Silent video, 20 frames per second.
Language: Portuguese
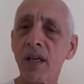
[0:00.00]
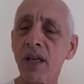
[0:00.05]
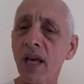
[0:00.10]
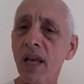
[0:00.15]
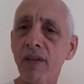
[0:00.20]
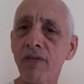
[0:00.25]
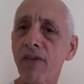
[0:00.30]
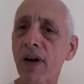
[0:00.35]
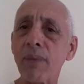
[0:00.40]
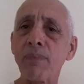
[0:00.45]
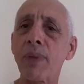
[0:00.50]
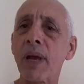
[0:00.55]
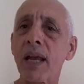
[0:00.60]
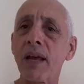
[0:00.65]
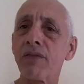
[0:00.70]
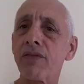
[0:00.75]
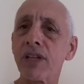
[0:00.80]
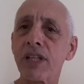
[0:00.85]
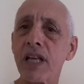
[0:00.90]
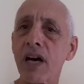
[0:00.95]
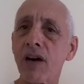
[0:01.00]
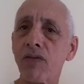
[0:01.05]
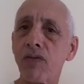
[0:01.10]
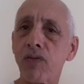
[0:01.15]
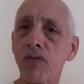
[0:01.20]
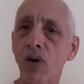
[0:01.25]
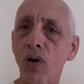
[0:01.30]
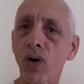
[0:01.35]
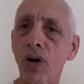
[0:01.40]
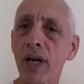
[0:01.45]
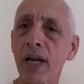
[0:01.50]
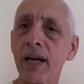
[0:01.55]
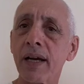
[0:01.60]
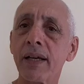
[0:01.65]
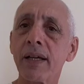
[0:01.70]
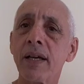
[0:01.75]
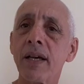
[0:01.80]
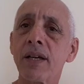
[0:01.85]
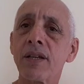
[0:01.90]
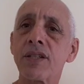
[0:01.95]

e ele vai pela vida fora,